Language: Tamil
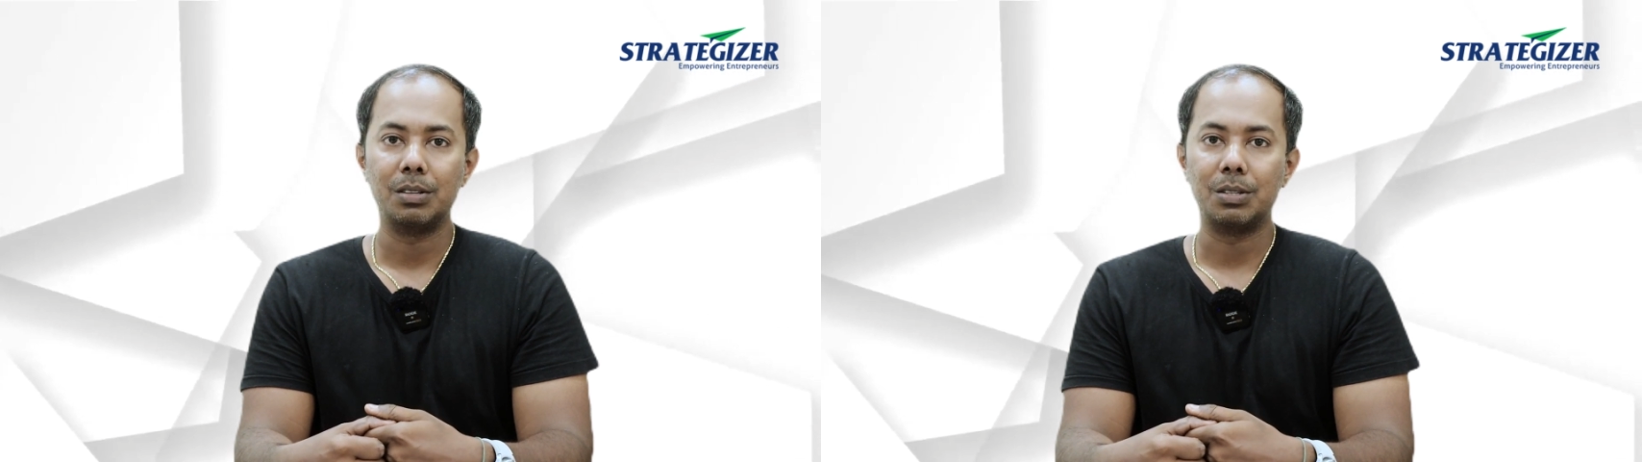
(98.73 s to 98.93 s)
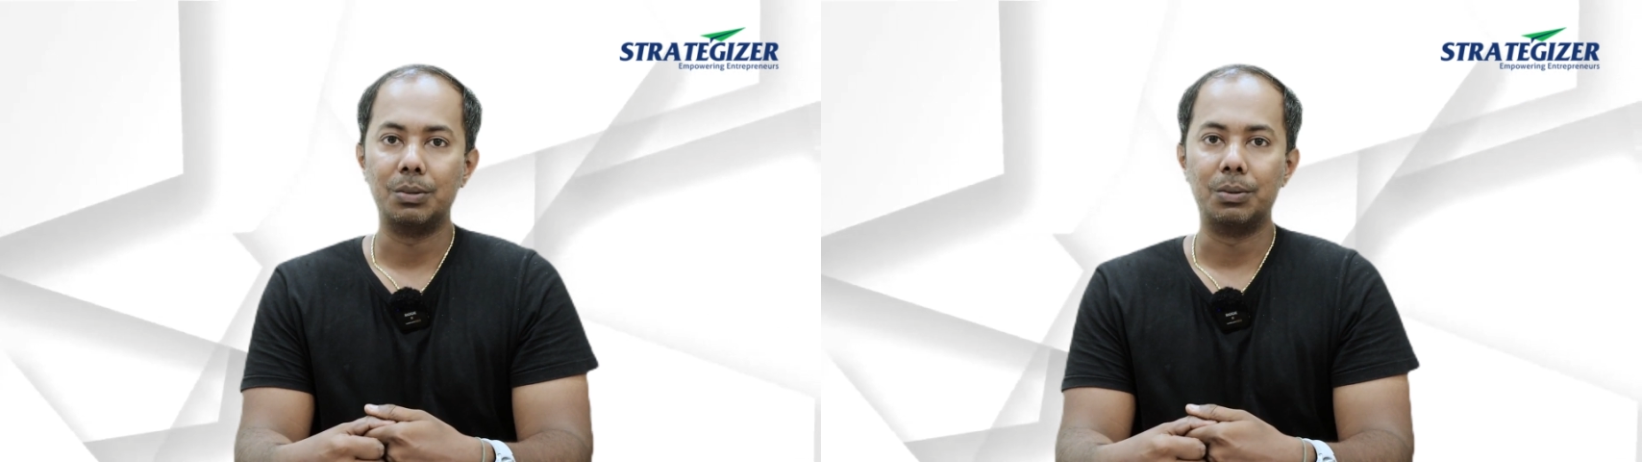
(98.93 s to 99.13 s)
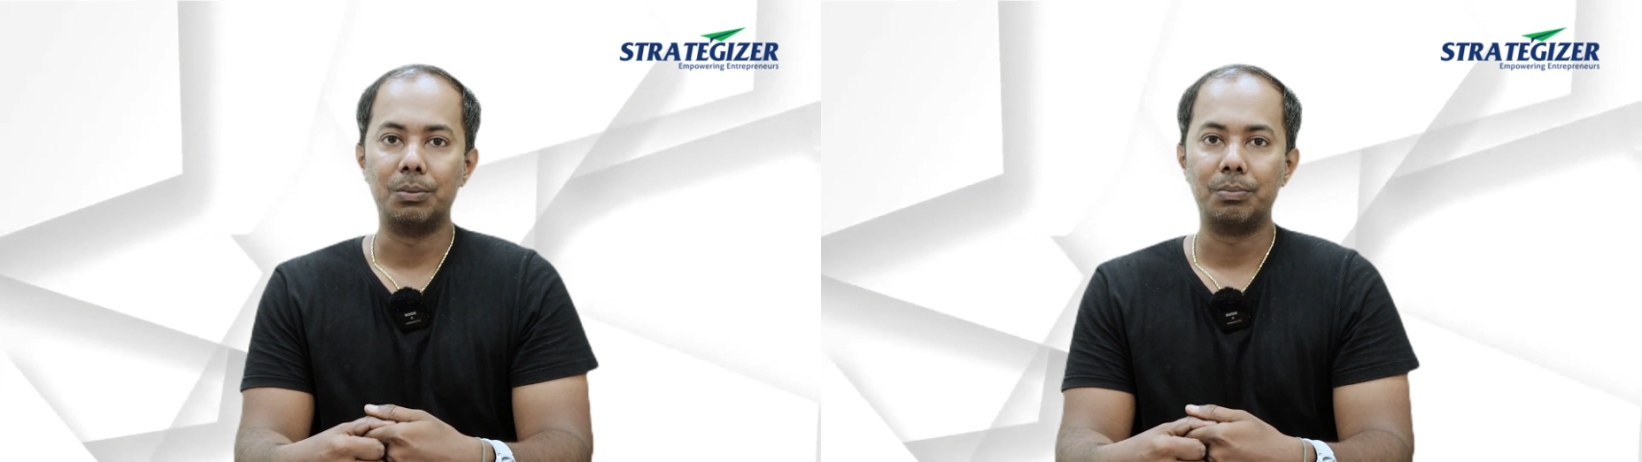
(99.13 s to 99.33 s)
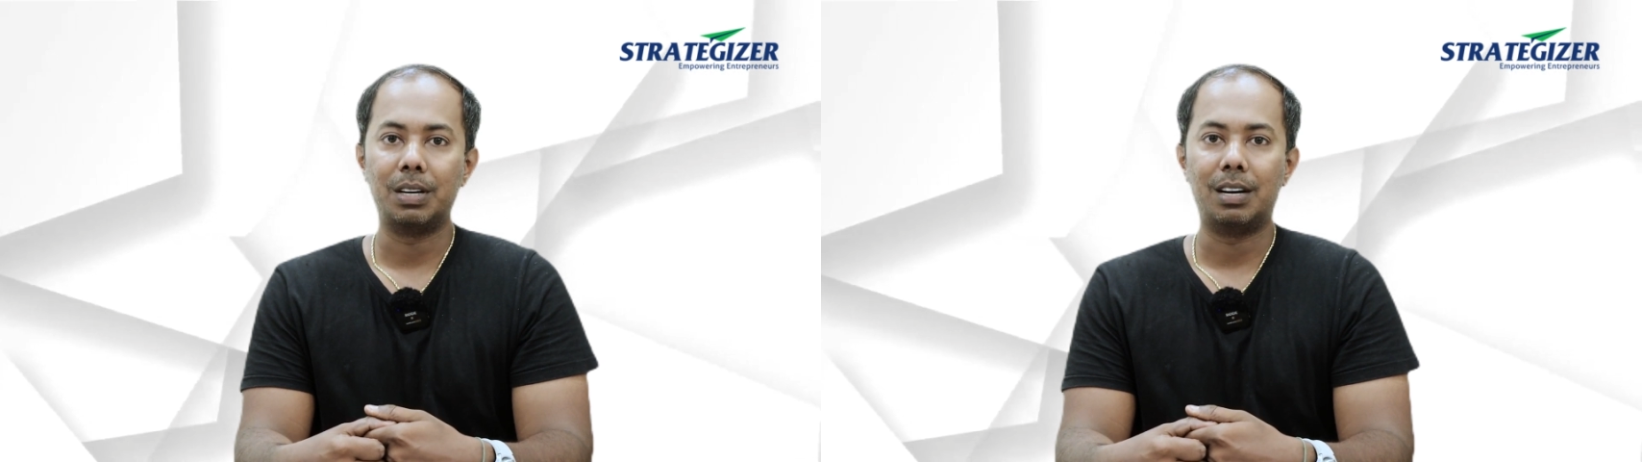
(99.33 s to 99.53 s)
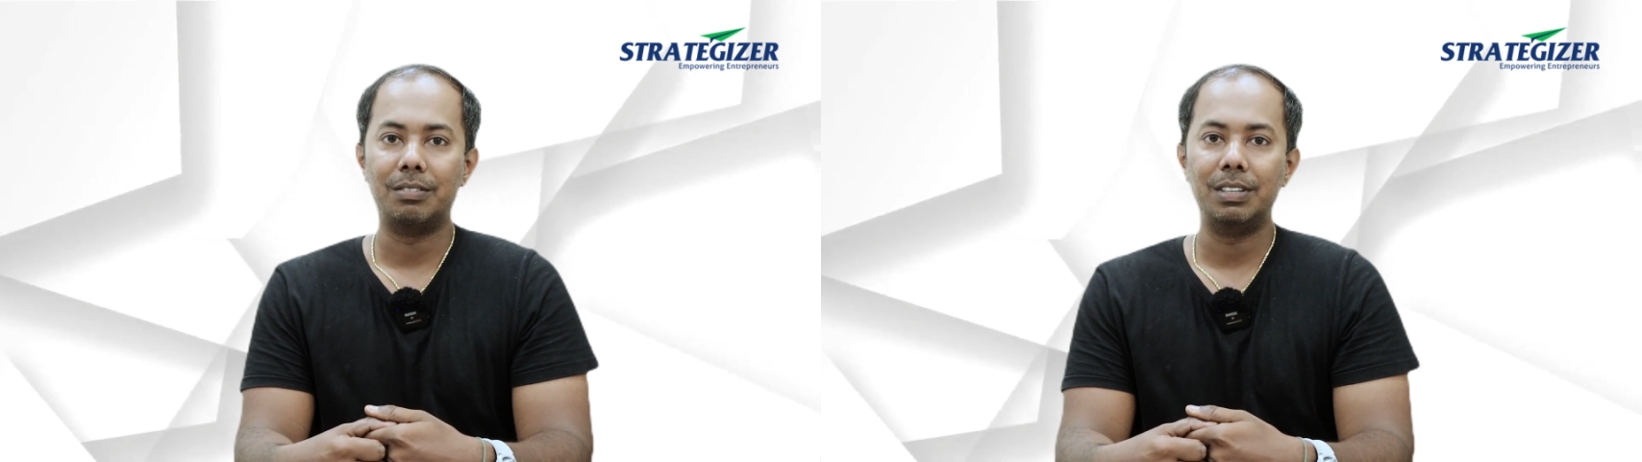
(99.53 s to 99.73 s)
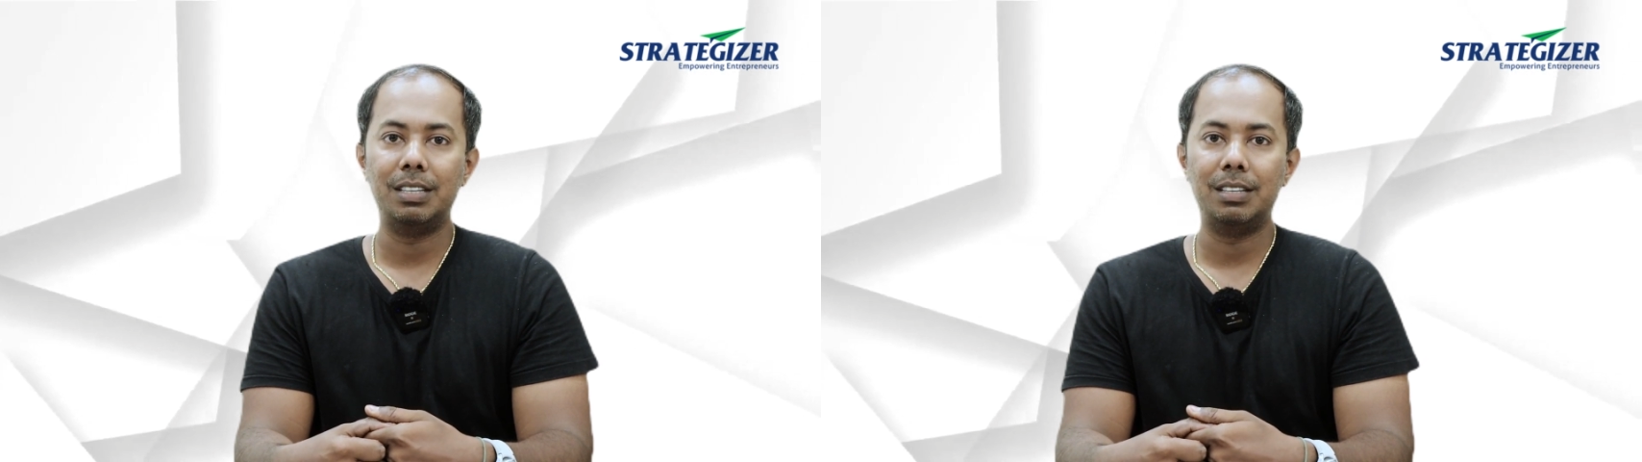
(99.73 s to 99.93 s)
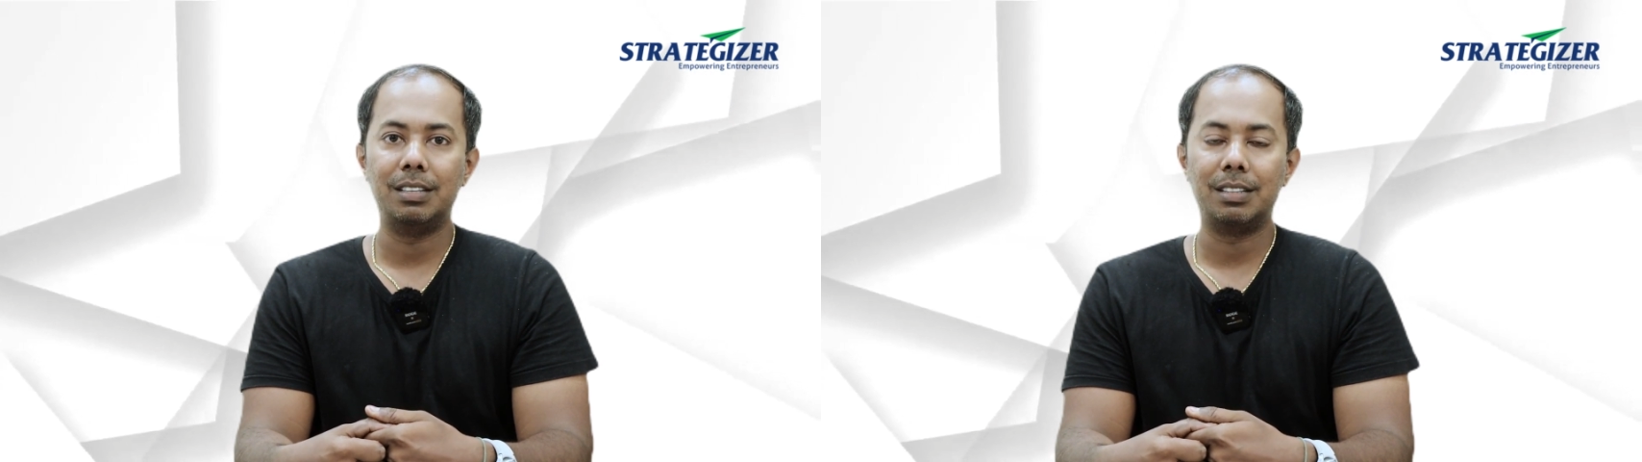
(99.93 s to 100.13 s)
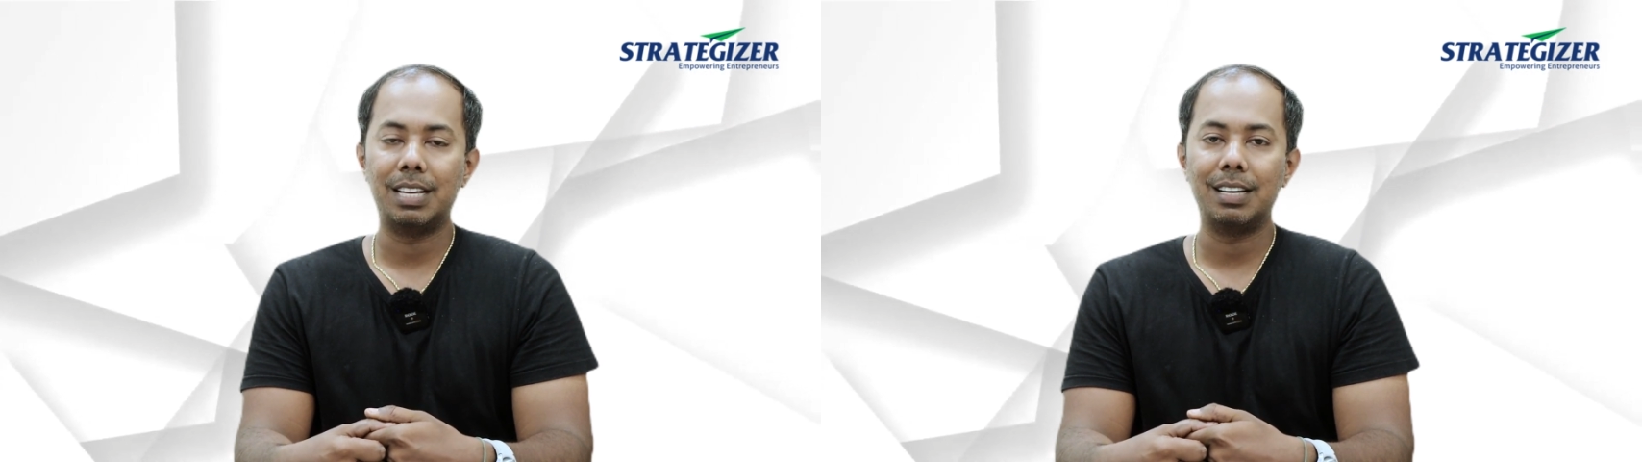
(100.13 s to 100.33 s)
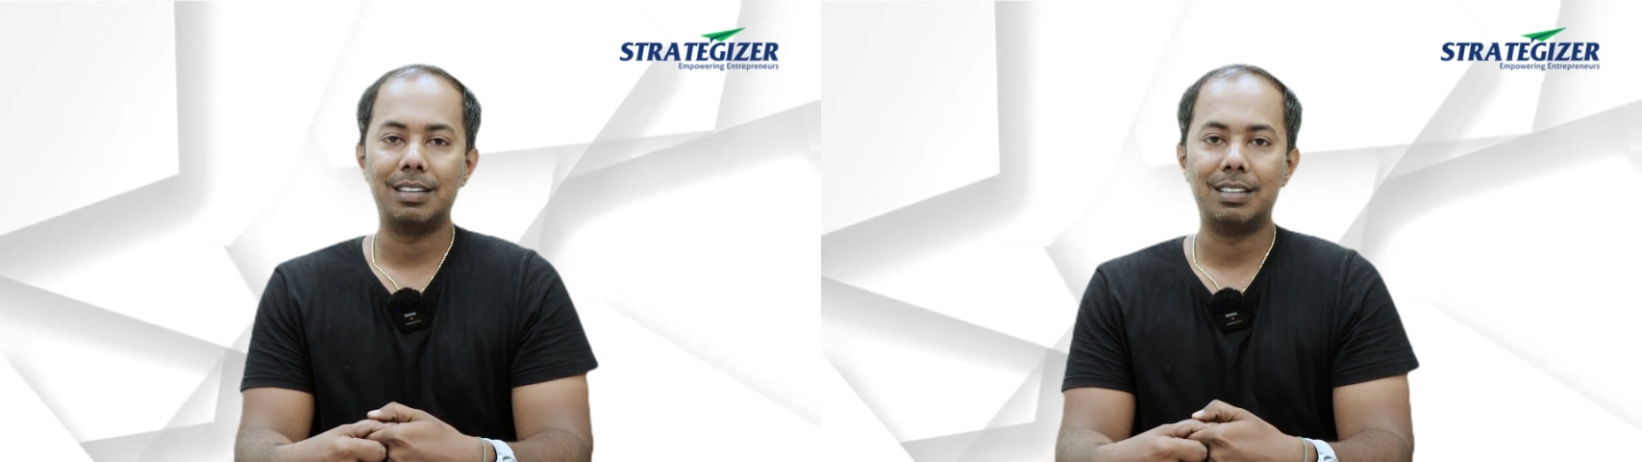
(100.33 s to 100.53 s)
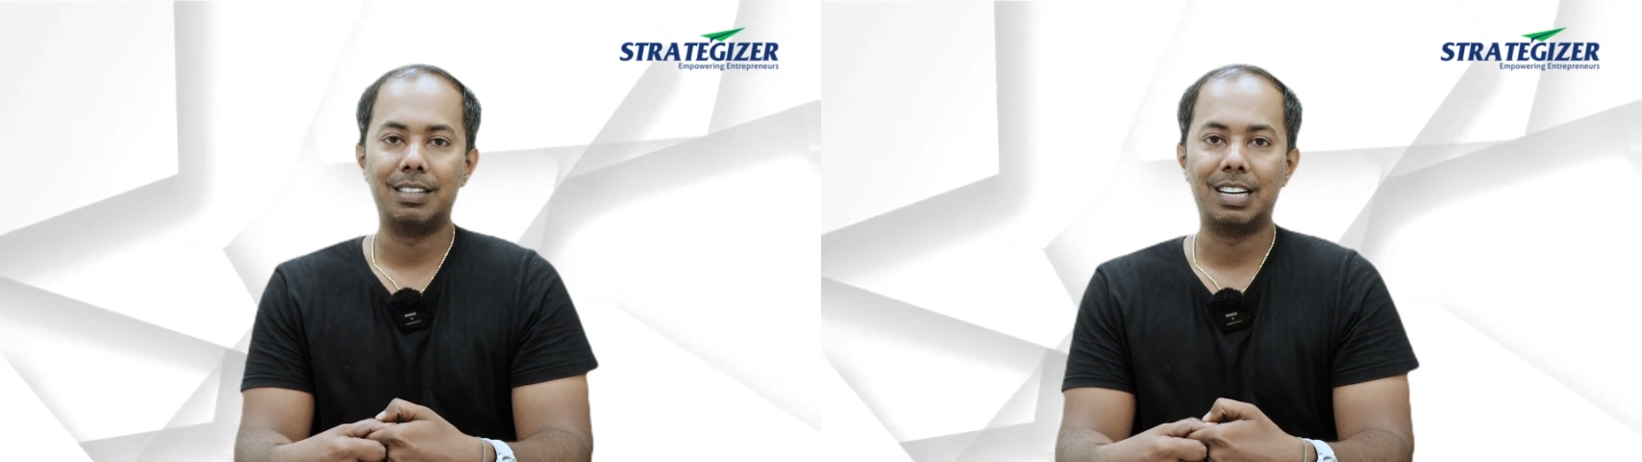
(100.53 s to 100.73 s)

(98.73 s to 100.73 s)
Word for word: ஸோ வி தேங்க்